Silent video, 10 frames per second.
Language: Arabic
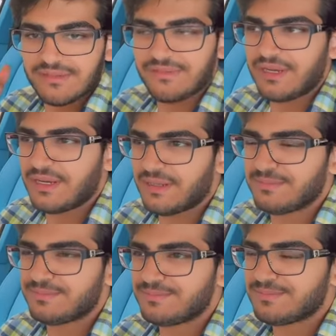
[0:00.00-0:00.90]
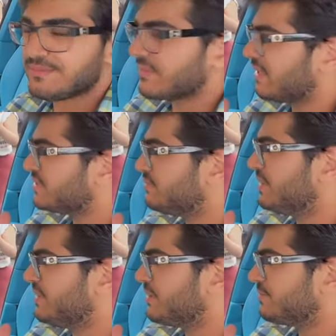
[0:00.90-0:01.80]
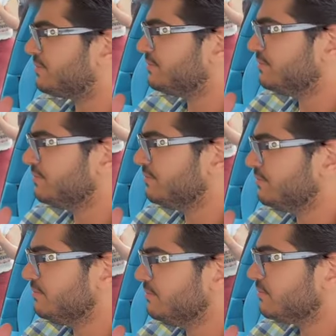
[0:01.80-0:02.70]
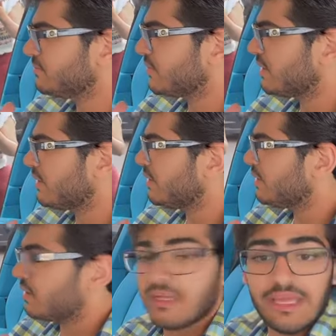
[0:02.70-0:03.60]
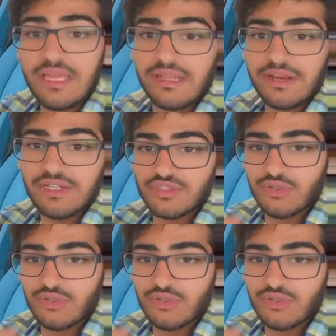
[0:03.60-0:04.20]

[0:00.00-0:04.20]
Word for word: ف اسمعي لبيه هي اللي راح تسوق